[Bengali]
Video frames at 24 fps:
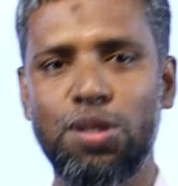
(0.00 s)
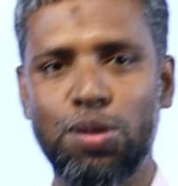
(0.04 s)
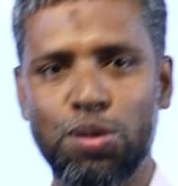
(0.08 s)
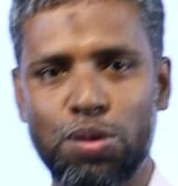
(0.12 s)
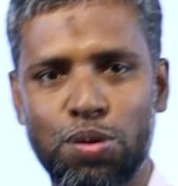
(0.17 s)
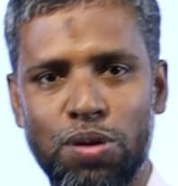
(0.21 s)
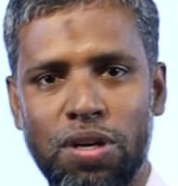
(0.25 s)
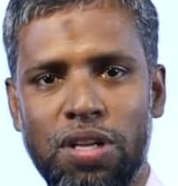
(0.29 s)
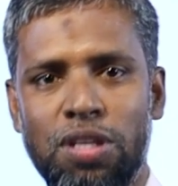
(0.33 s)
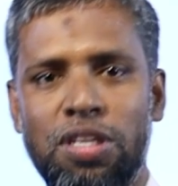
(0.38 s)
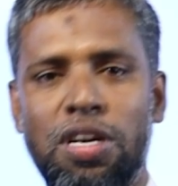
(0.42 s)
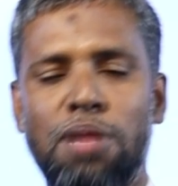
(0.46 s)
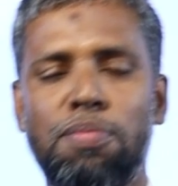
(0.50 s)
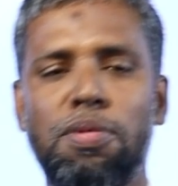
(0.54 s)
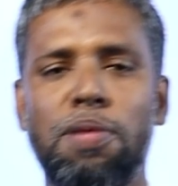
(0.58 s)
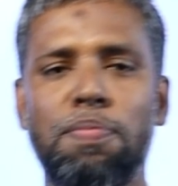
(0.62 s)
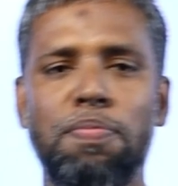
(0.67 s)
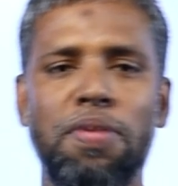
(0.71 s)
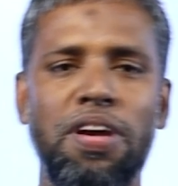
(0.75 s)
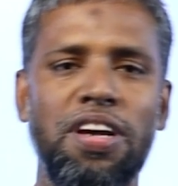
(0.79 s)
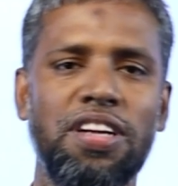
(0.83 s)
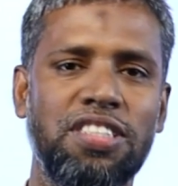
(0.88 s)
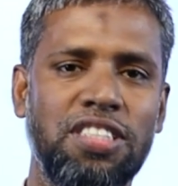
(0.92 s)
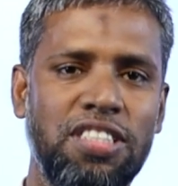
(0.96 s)
নতুন জামা
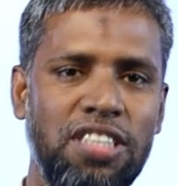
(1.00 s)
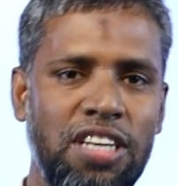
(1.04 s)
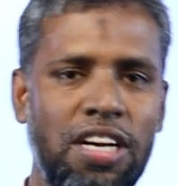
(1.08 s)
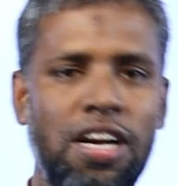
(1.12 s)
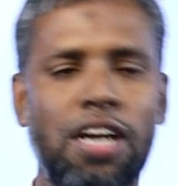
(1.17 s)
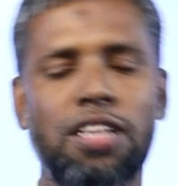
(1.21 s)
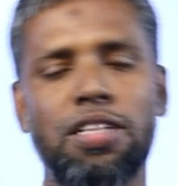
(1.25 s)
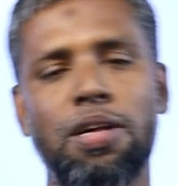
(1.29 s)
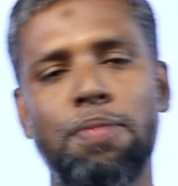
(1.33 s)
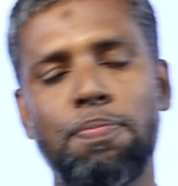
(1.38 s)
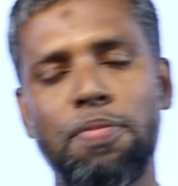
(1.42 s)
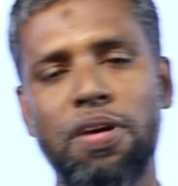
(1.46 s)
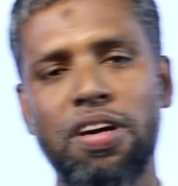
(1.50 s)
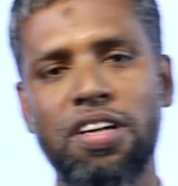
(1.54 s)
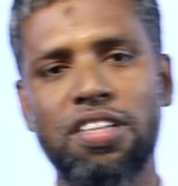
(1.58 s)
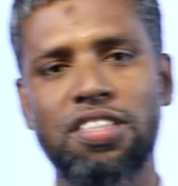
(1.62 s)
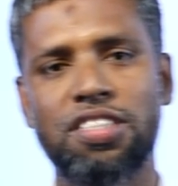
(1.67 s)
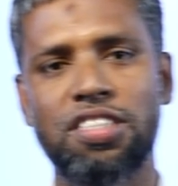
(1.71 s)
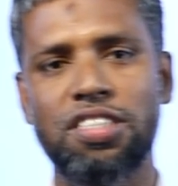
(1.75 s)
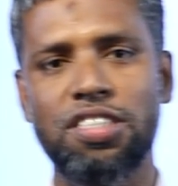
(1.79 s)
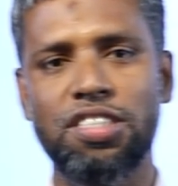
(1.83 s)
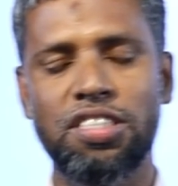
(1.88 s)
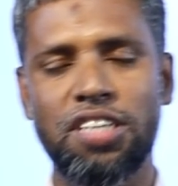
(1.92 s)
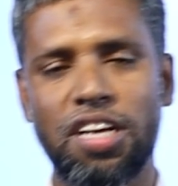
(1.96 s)
পেয়েছি খাতা
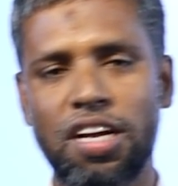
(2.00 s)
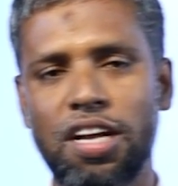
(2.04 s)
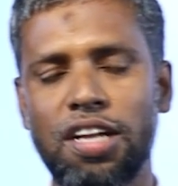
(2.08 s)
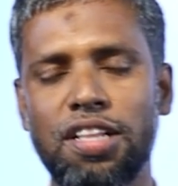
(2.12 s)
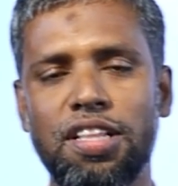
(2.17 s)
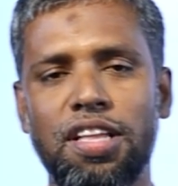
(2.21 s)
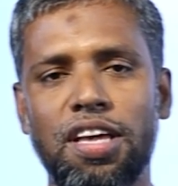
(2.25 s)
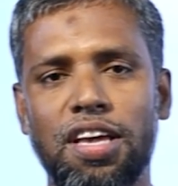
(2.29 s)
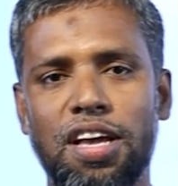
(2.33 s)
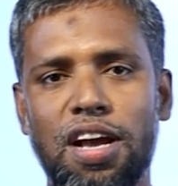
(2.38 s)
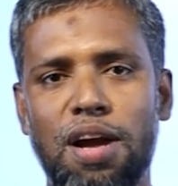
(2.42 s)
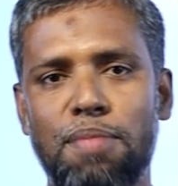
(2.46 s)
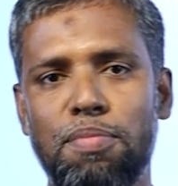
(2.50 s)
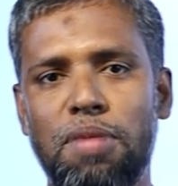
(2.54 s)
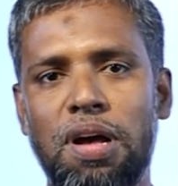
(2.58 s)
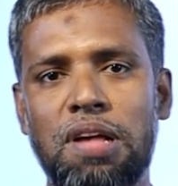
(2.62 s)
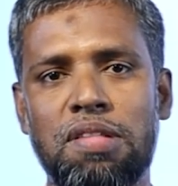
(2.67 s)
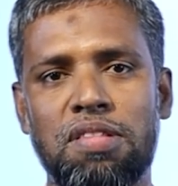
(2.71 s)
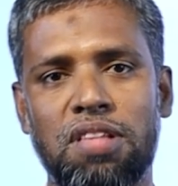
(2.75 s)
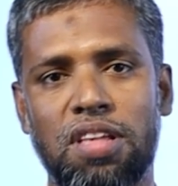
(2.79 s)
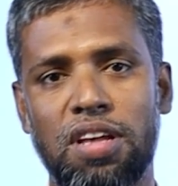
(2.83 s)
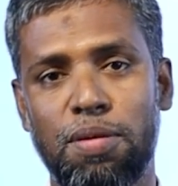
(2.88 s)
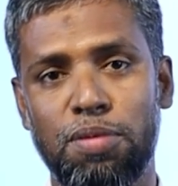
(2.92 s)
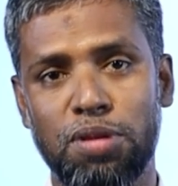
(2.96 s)
পেয়েছি সেখান থেকে আমরা
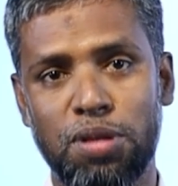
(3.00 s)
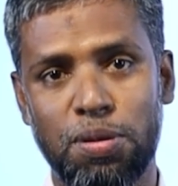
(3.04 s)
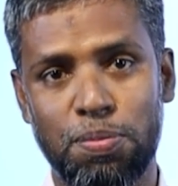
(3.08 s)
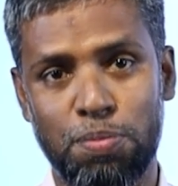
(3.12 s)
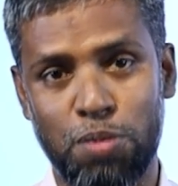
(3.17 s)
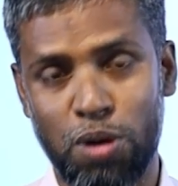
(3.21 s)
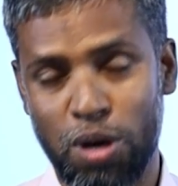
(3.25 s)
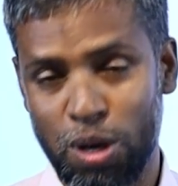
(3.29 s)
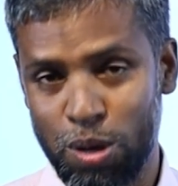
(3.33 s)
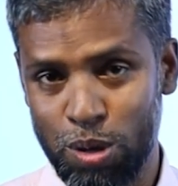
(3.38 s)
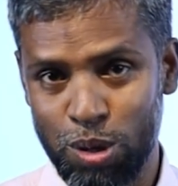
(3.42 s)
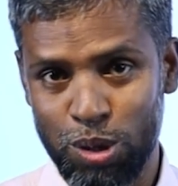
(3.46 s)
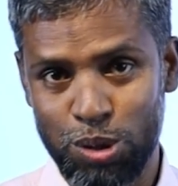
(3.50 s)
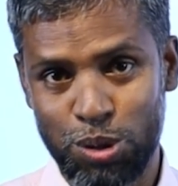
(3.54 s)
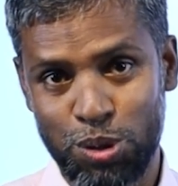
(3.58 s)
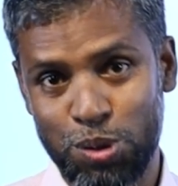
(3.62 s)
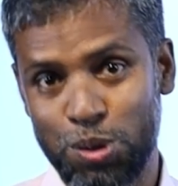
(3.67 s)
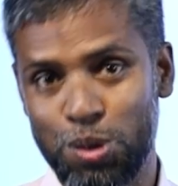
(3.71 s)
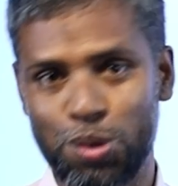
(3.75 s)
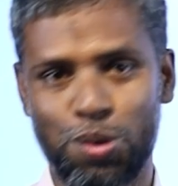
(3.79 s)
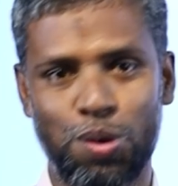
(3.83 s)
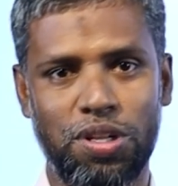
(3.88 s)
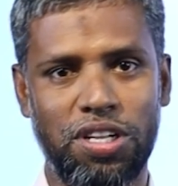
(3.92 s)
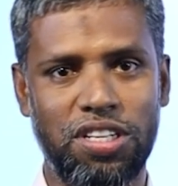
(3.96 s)
আজকে আমাদের পড়াগুলো
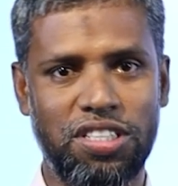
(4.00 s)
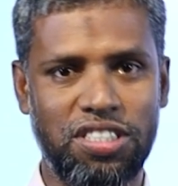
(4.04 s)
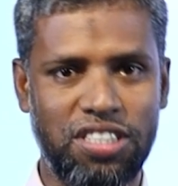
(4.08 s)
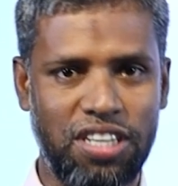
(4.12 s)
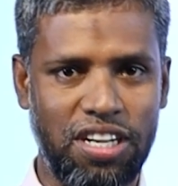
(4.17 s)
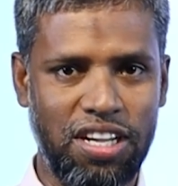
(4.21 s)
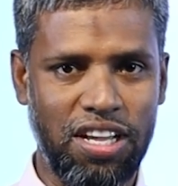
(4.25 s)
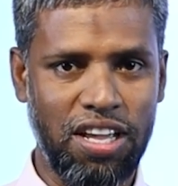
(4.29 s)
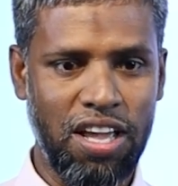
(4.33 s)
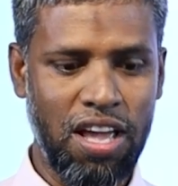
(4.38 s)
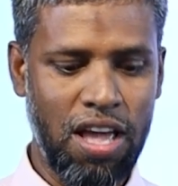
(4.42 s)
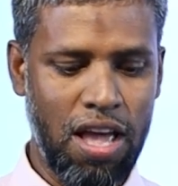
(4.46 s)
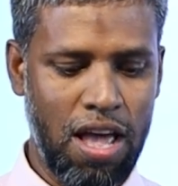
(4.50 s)
শুরু করতে চাই